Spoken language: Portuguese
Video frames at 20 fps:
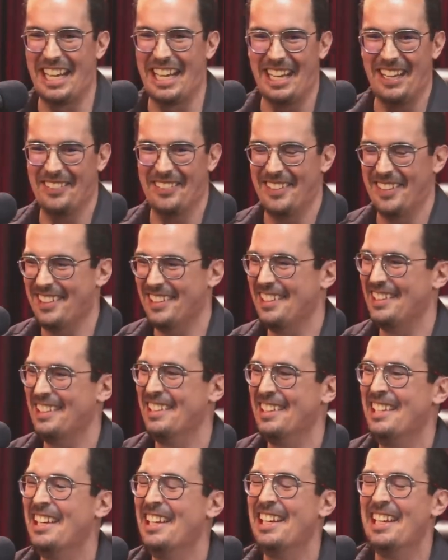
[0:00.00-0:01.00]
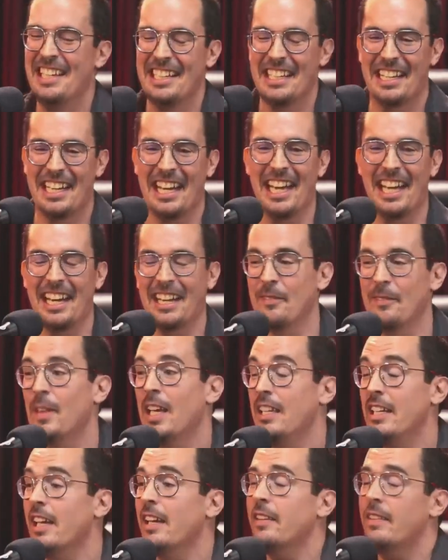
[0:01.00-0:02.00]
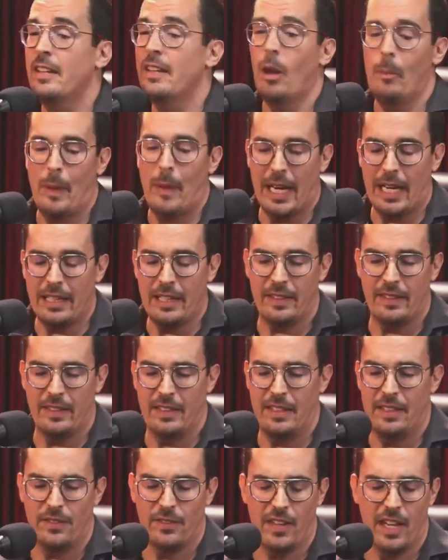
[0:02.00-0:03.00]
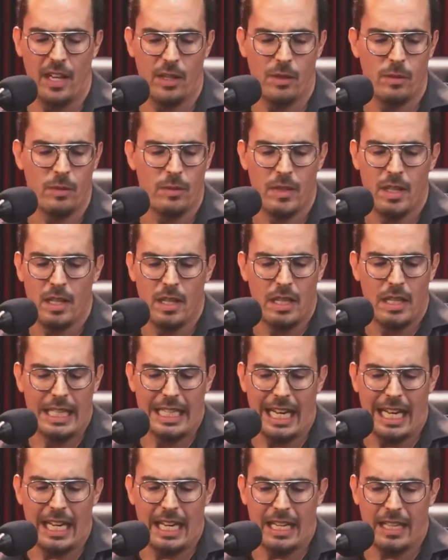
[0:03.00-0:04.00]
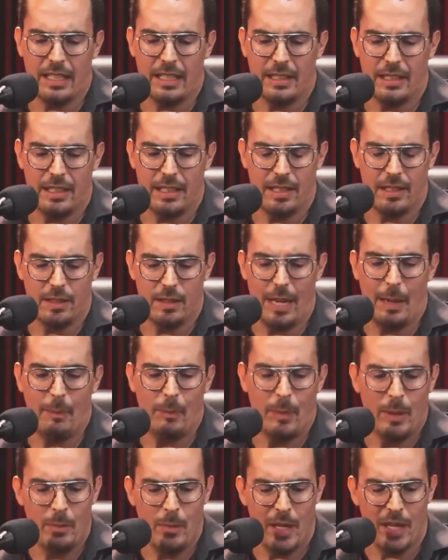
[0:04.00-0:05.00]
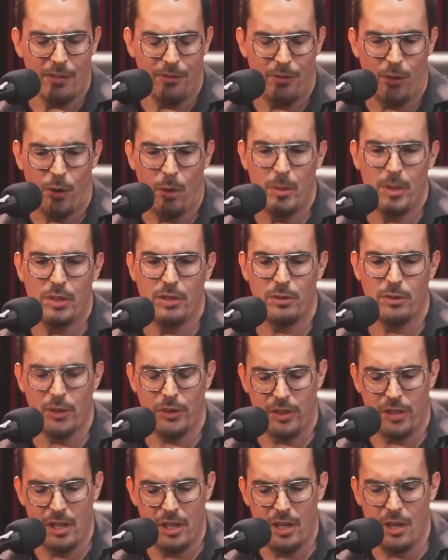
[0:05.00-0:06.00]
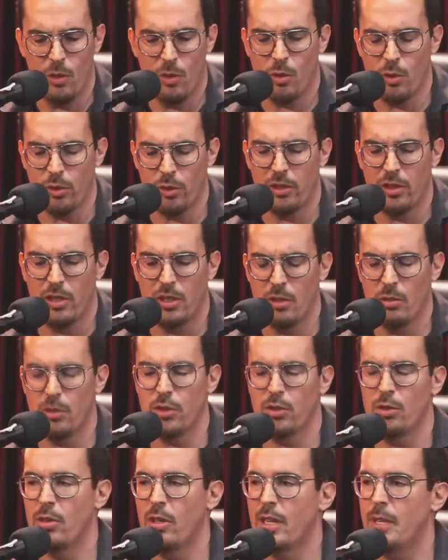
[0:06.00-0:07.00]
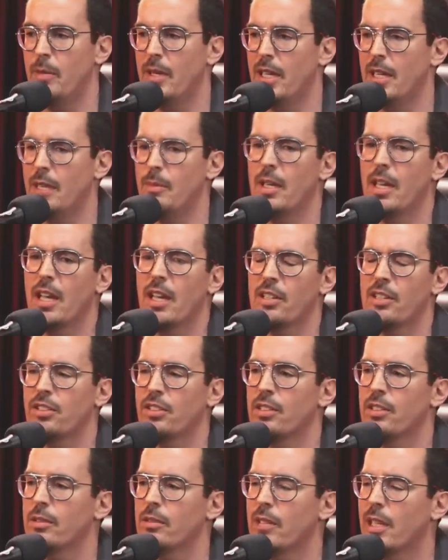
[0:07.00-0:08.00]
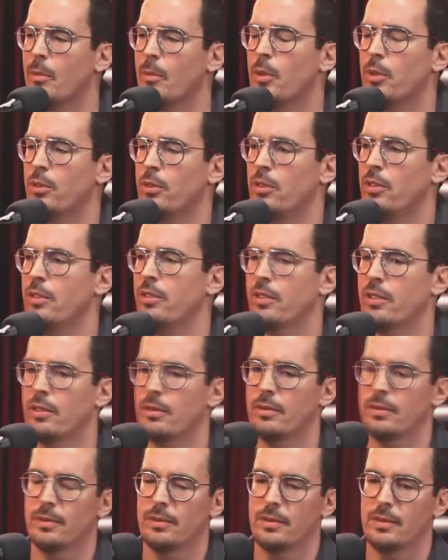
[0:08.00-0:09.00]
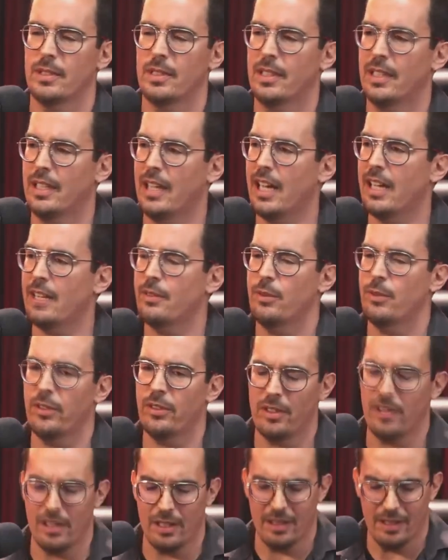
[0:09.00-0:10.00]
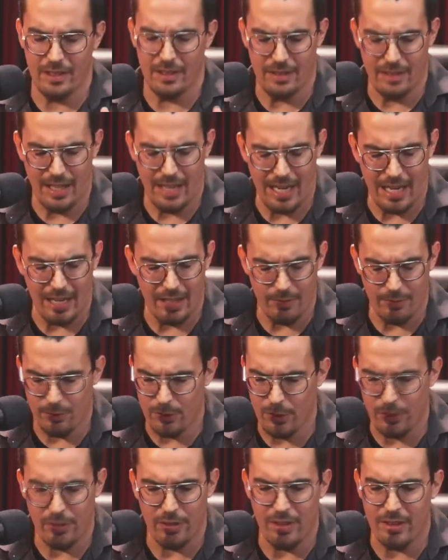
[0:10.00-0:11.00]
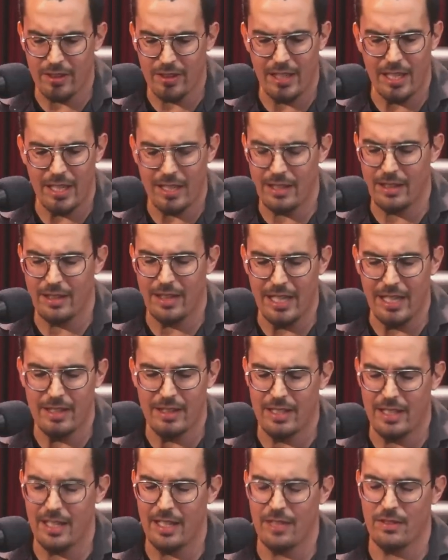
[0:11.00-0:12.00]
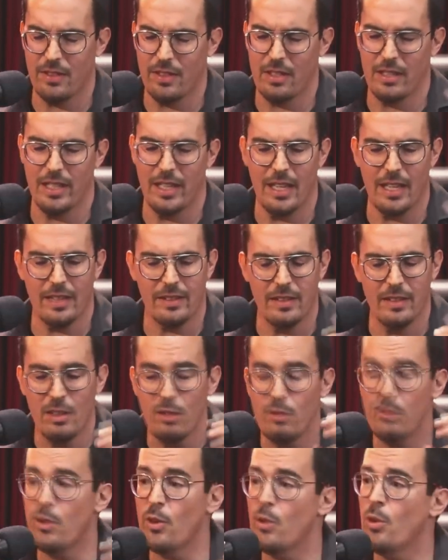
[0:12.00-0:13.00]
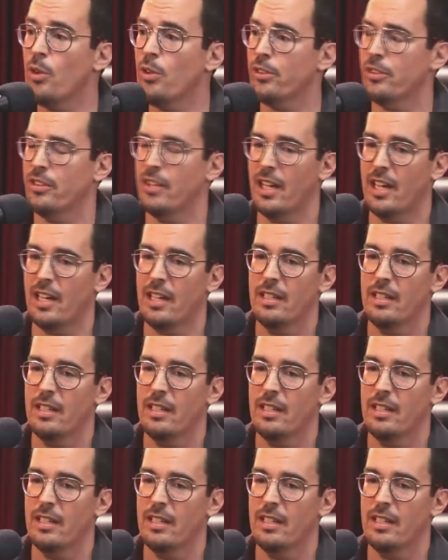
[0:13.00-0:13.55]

É, é. porra, é, cara, os caras estão assim, criativos. É uma parada assim, velho. Cara, a primeira forma de você não conseguir uma sugar baby é achando que é prostituição. Cara, você você tem que entender, velho, que elas não vão gostar.